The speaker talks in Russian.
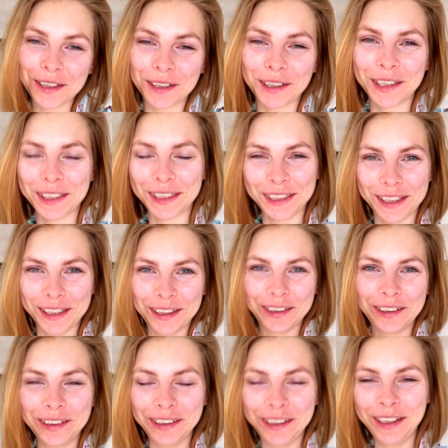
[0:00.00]
Всю красоту.
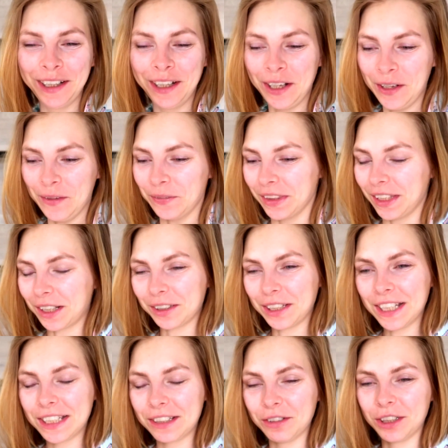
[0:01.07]
Так, у
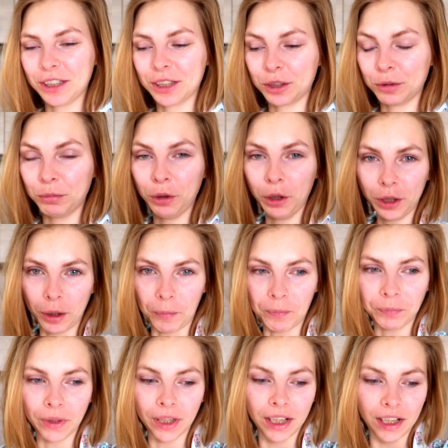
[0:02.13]
нас сегодня суббота.
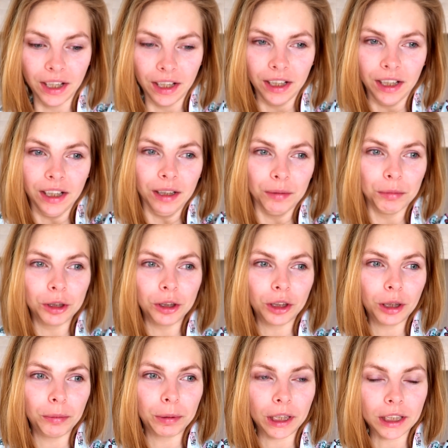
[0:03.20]
Мы
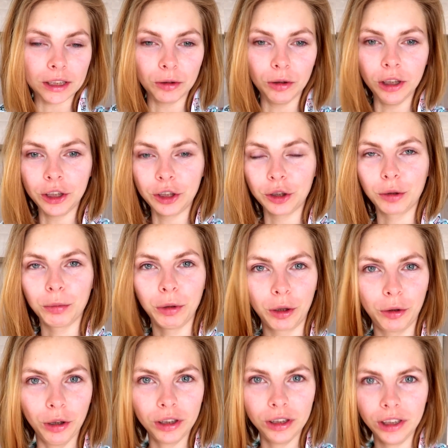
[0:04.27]
только проснулись, что-то мне
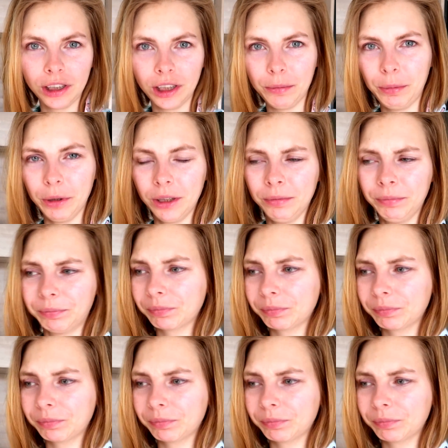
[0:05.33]
горло хрипит.